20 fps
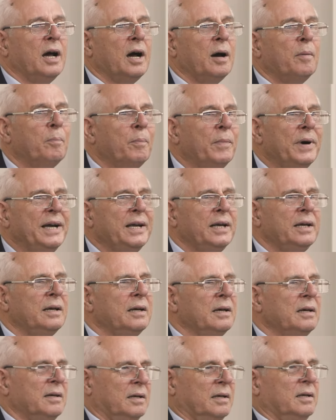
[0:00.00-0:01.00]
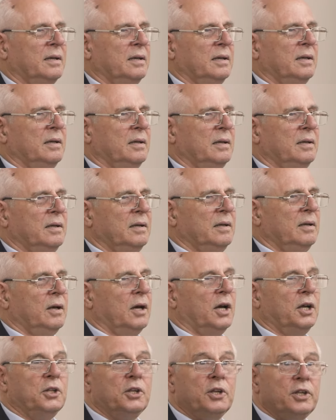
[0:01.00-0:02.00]
а мы,
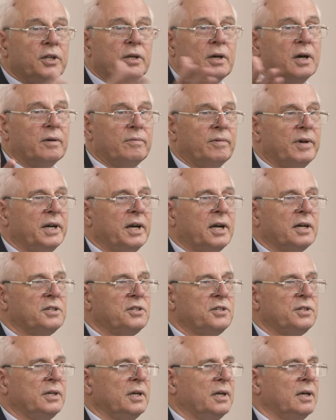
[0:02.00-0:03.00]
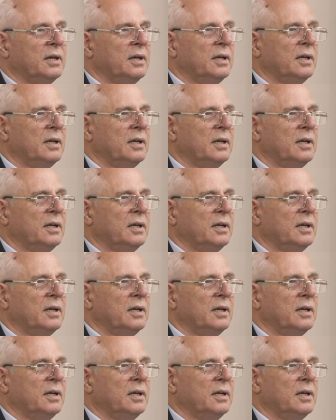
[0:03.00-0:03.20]
они не говорящие.